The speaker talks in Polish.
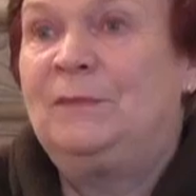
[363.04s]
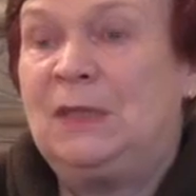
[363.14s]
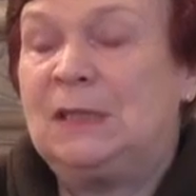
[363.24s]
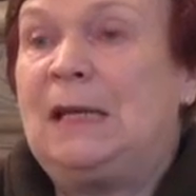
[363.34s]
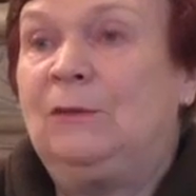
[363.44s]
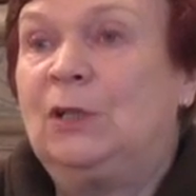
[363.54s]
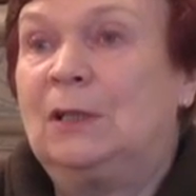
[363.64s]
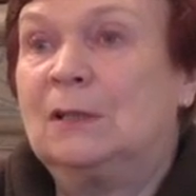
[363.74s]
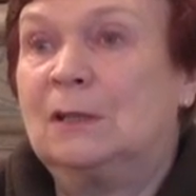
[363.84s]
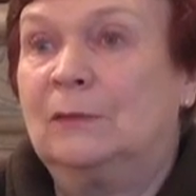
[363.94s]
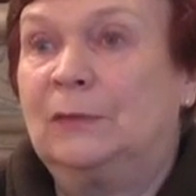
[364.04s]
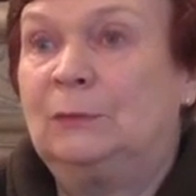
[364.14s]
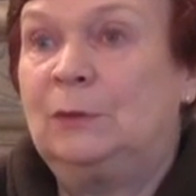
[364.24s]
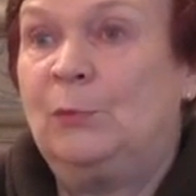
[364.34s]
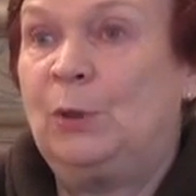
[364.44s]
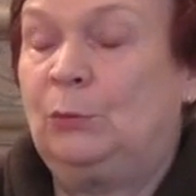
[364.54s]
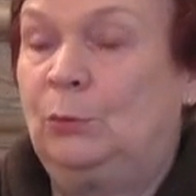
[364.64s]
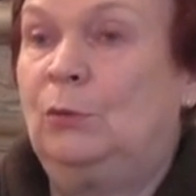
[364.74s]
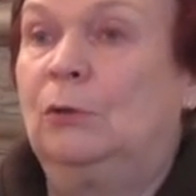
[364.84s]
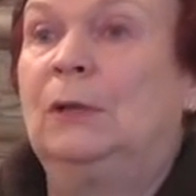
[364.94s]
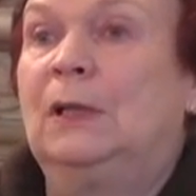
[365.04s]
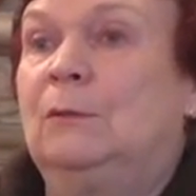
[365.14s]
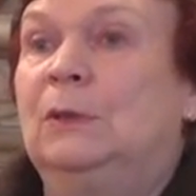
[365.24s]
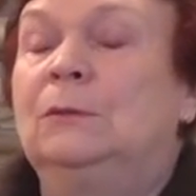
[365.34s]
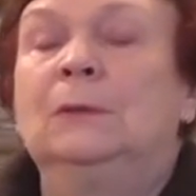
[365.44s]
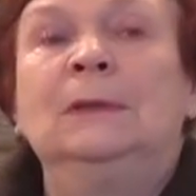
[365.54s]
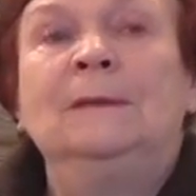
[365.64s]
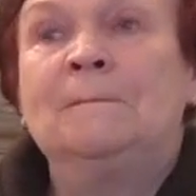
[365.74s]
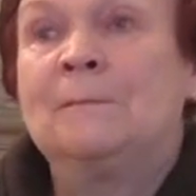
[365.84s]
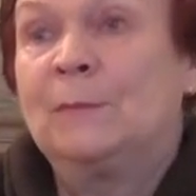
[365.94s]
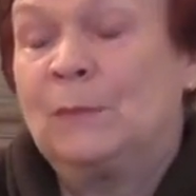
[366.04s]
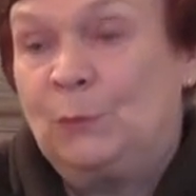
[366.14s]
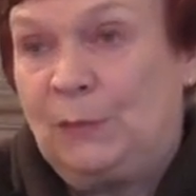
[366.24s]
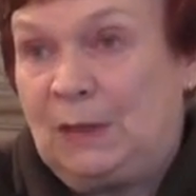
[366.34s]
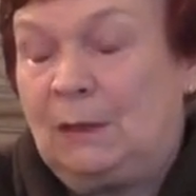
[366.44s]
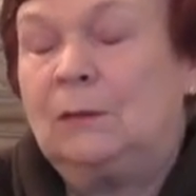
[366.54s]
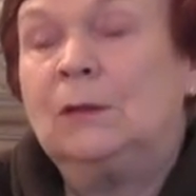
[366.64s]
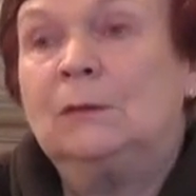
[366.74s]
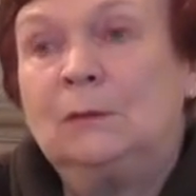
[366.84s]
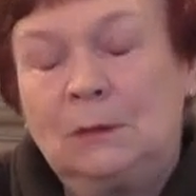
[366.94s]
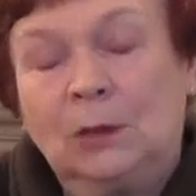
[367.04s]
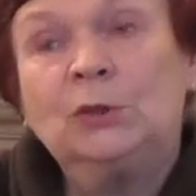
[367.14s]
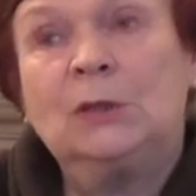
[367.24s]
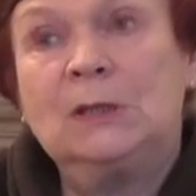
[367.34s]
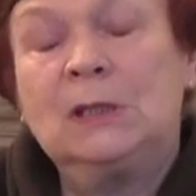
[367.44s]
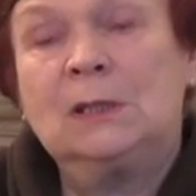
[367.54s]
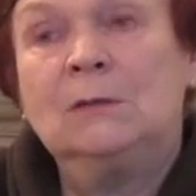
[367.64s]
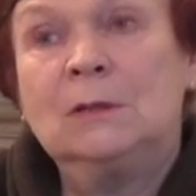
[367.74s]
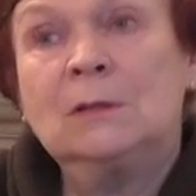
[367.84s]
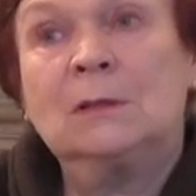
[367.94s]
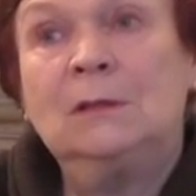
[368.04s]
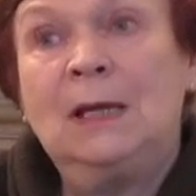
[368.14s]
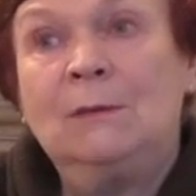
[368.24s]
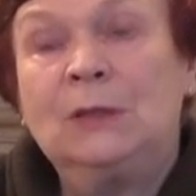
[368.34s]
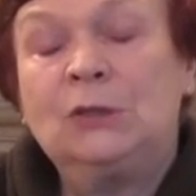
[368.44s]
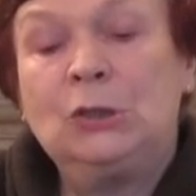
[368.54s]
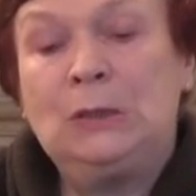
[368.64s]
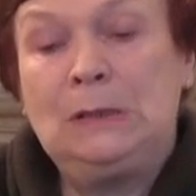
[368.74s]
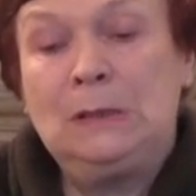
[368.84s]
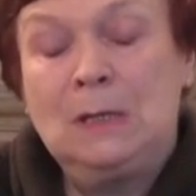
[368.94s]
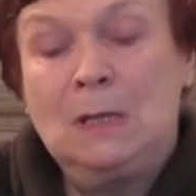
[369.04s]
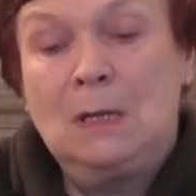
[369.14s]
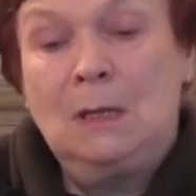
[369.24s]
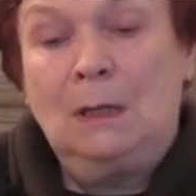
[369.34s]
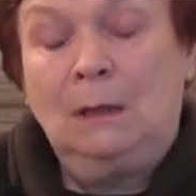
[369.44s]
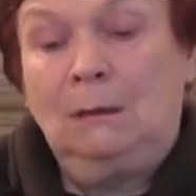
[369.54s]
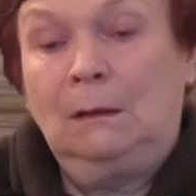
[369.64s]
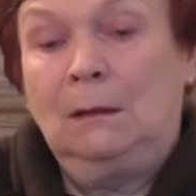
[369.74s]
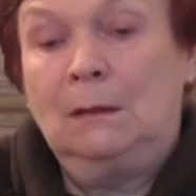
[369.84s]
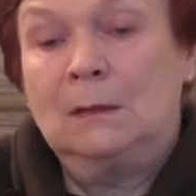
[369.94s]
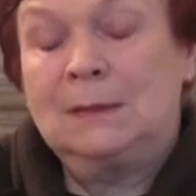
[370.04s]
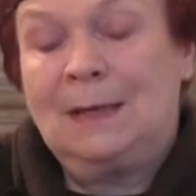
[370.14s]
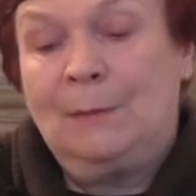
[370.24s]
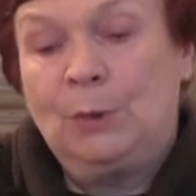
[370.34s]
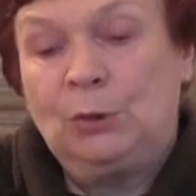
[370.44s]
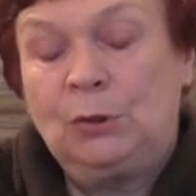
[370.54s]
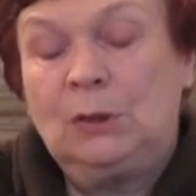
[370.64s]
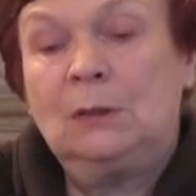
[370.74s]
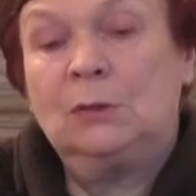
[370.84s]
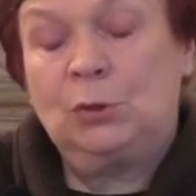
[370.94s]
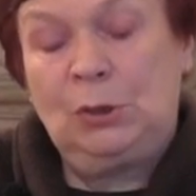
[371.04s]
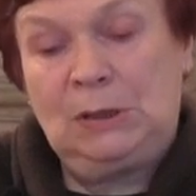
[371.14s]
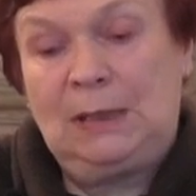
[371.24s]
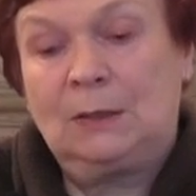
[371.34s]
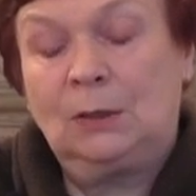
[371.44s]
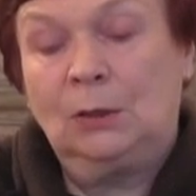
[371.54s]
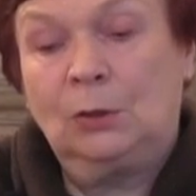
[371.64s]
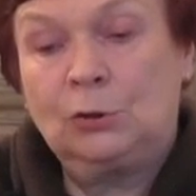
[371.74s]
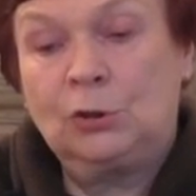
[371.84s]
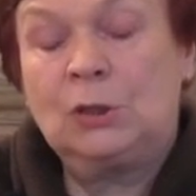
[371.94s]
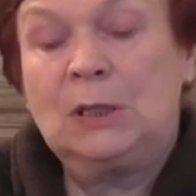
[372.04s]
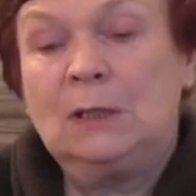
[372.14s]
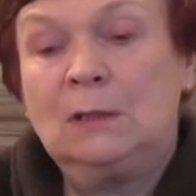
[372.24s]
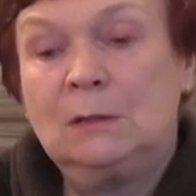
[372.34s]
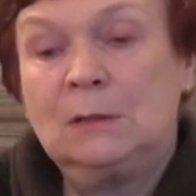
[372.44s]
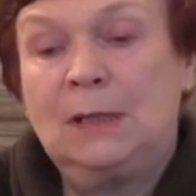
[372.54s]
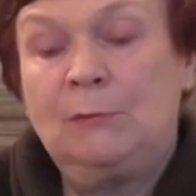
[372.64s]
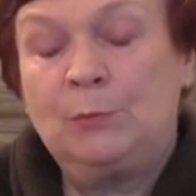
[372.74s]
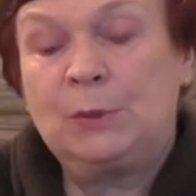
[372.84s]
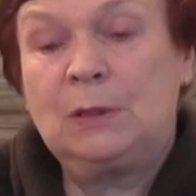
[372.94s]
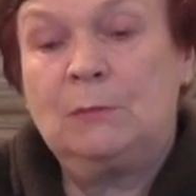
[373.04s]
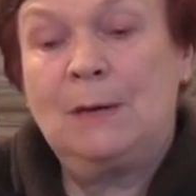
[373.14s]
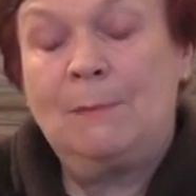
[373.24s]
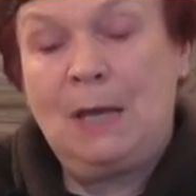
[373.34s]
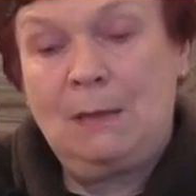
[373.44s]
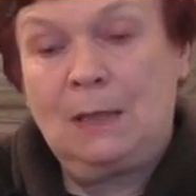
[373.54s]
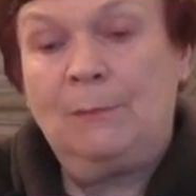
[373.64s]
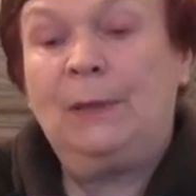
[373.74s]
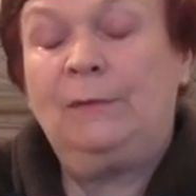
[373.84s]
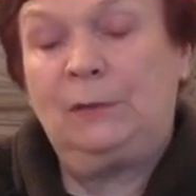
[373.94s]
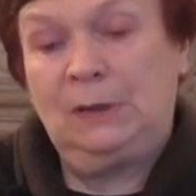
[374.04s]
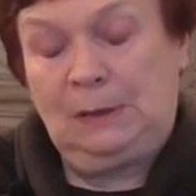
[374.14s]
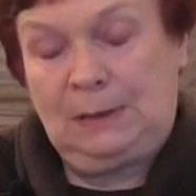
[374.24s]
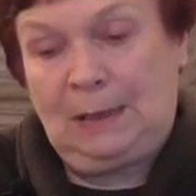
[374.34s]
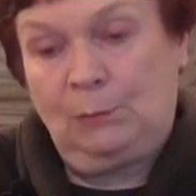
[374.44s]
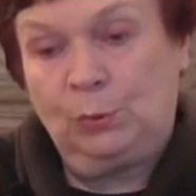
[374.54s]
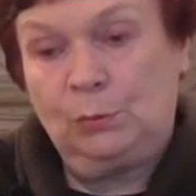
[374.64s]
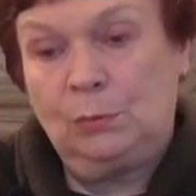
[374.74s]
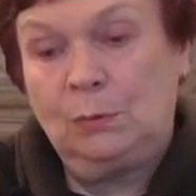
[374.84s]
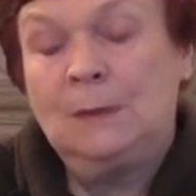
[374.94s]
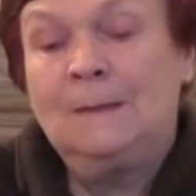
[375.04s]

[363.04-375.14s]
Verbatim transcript: nie zainteresował, no bo tu odległe. Te odkrycia są doskonałe, czyli E, za mojego życia archeologicznego zostały przełamane pewne tabu,